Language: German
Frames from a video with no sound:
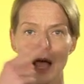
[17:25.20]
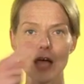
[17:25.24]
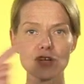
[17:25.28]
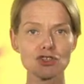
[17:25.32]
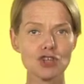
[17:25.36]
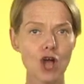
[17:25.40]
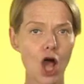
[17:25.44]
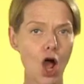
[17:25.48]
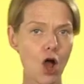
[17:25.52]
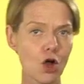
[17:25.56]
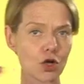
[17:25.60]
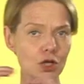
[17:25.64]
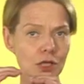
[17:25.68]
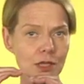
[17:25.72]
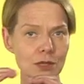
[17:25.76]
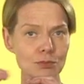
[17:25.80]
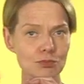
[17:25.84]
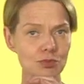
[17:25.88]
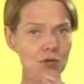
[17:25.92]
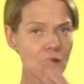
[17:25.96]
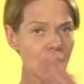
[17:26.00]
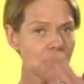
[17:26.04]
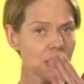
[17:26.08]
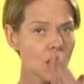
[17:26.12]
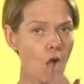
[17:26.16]
hat sich bis
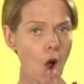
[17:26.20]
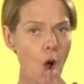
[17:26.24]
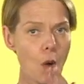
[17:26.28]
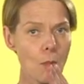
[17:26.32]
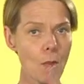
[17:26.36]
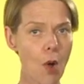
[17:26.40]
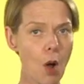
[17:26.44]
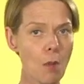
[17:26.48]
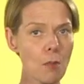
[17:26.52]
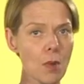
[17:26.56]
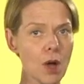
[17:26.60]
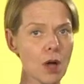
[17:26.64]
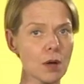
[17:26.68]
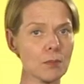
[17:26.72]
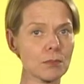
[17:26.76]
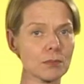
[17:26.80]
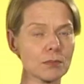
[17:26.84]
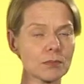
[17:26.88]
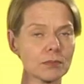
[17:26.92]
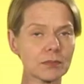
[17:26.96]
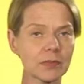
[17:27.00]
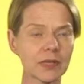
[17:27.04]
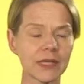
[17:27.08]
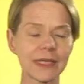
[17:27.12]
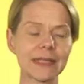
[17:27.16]
jetzt keiner
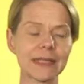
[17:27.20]
gemeldet.